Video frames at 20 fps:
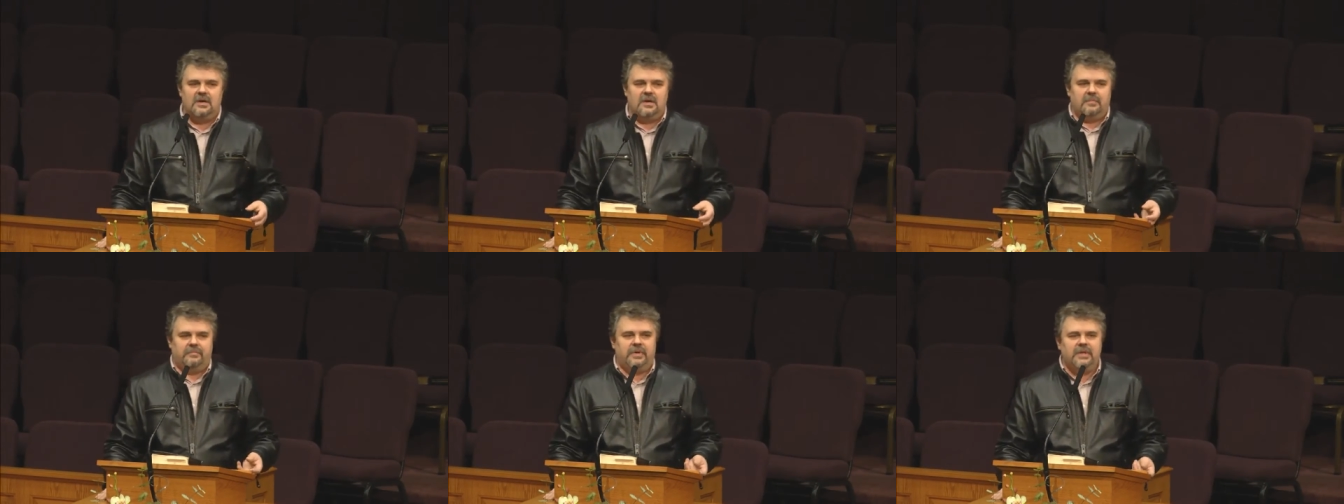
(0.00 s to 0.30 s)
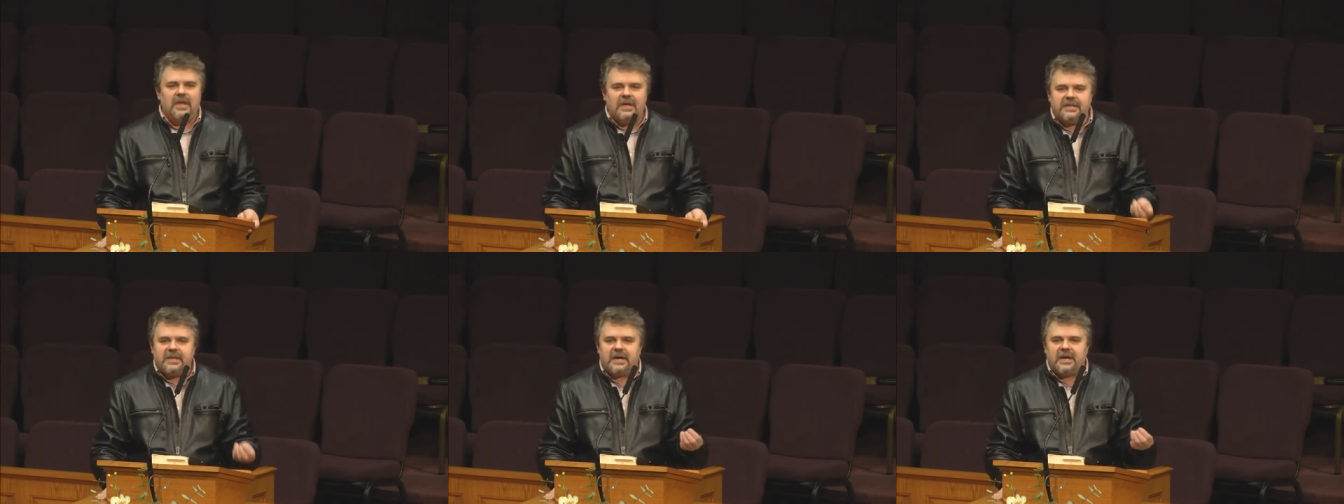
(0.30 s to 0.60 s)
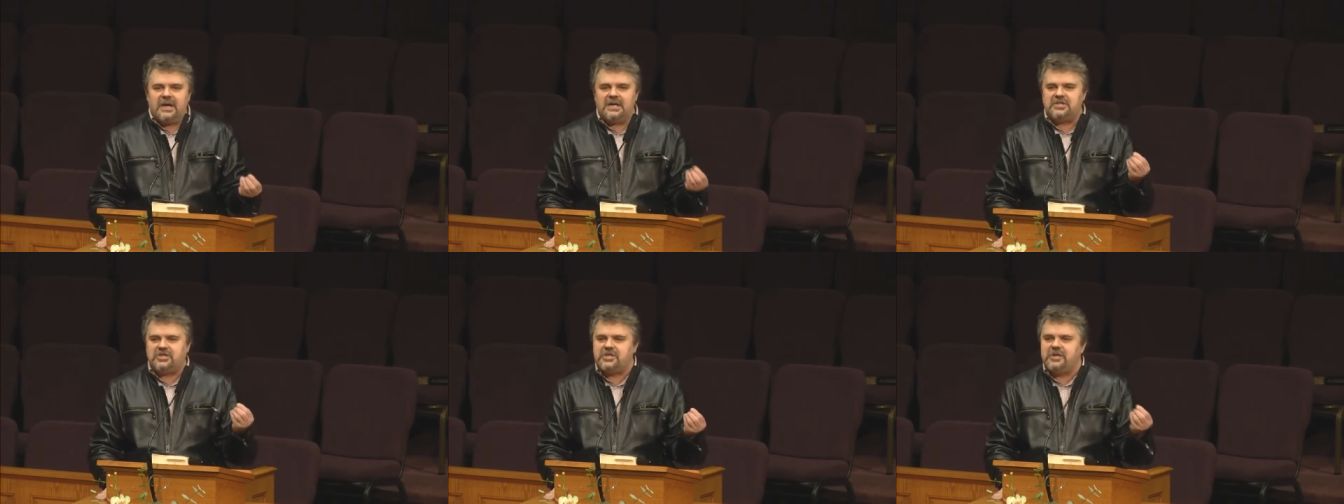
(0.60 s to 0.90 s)
была
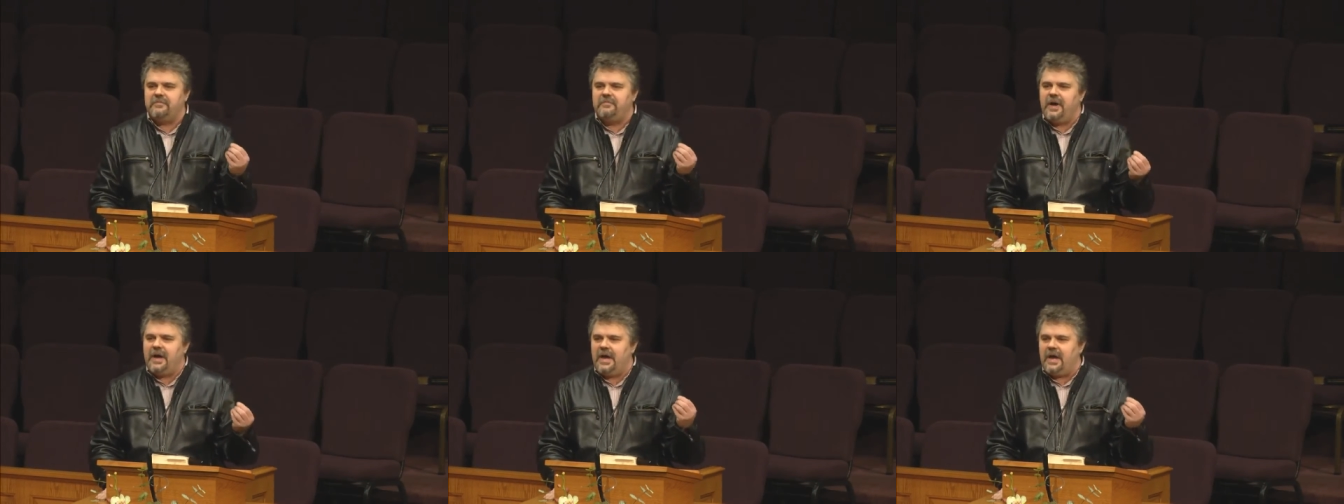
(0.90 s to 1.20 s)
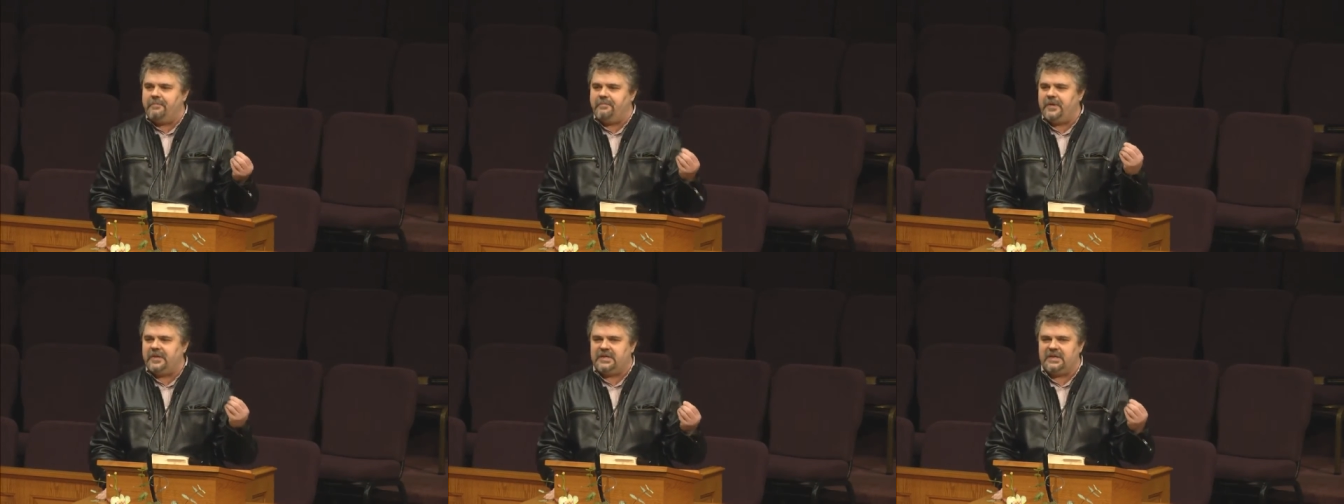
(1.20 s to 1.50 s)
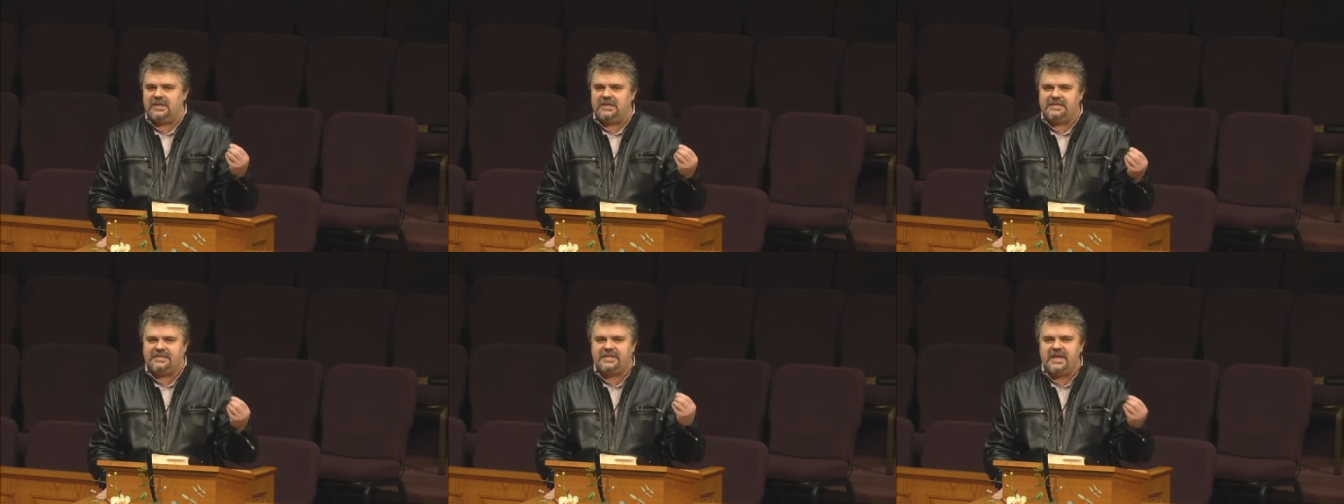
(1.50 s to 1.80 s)
такая живая
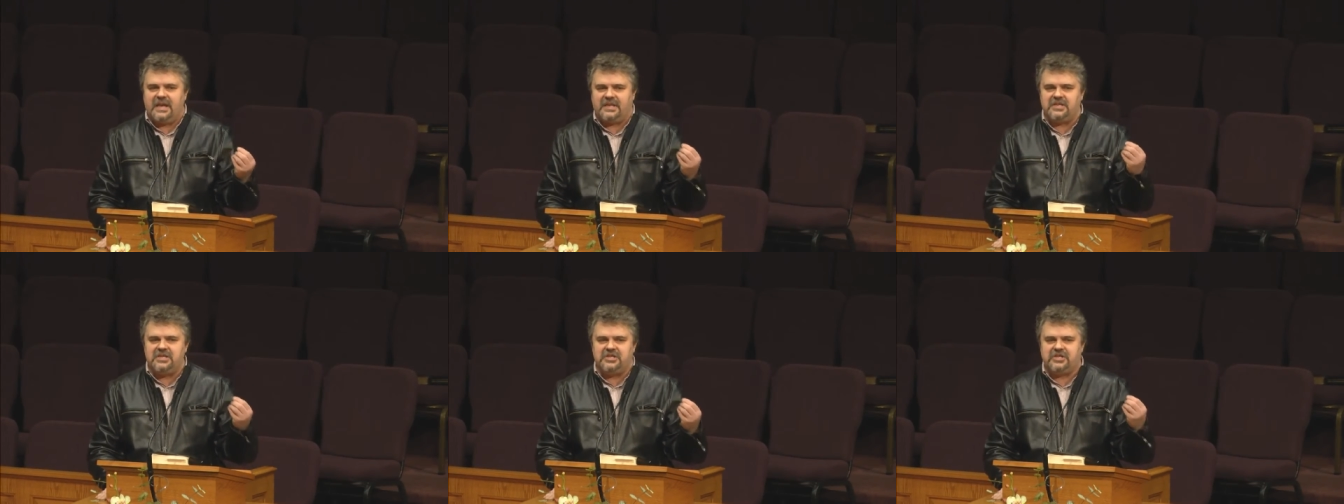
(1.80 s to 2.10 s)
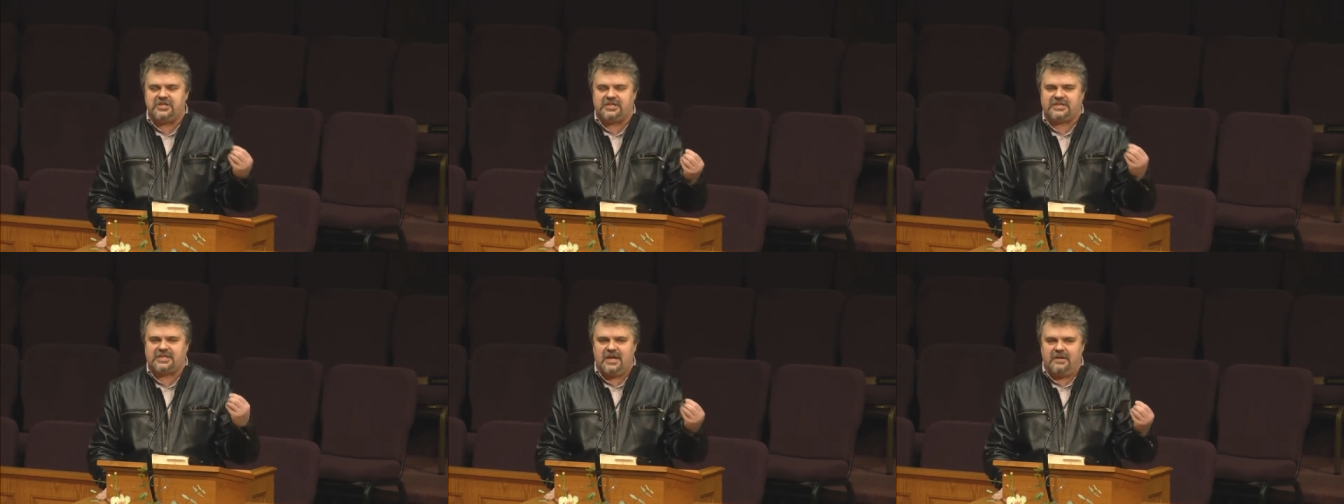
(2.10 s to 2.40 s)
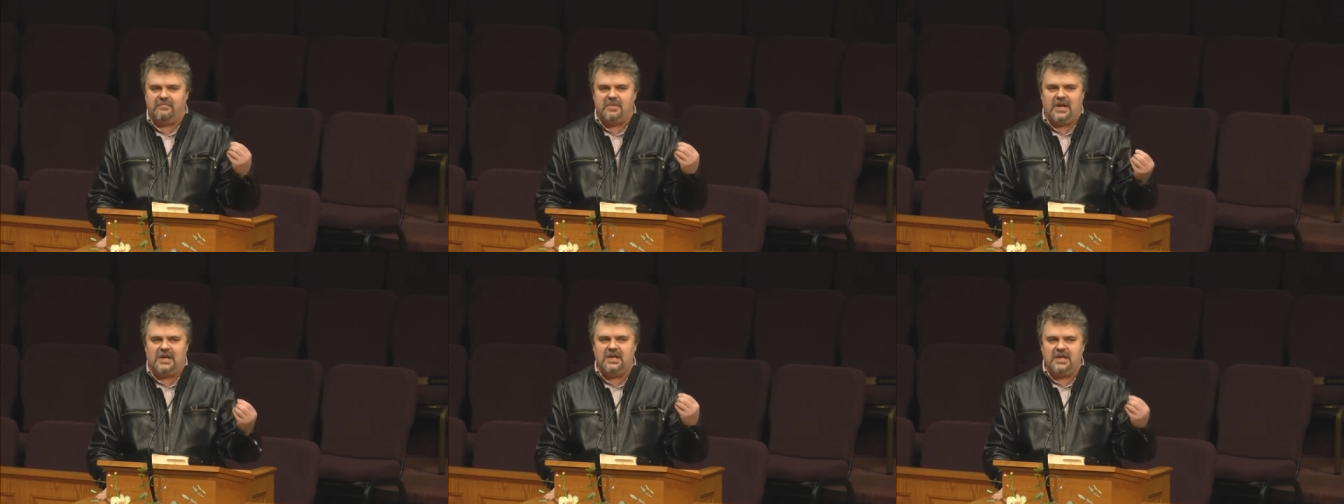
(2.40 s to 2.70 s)
пятидесятническая
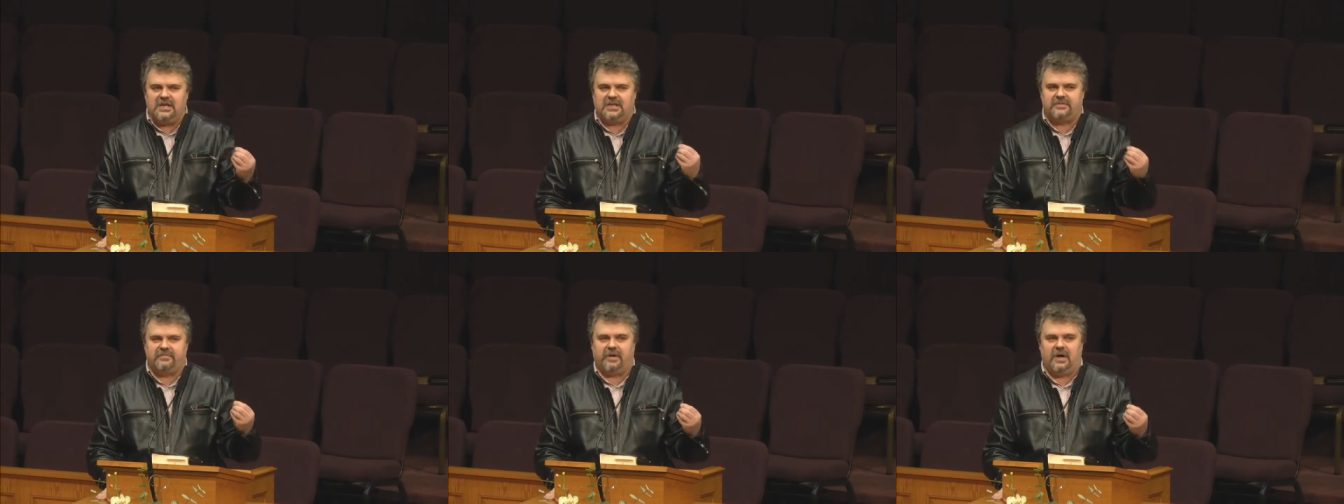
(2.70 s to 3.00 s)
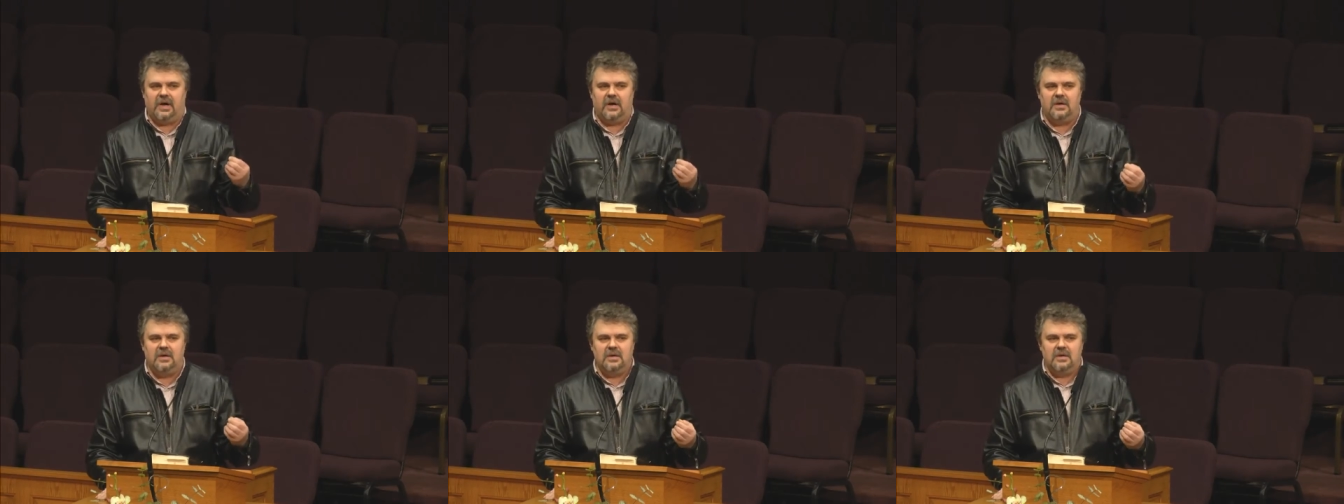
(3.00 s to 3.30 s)
молитва,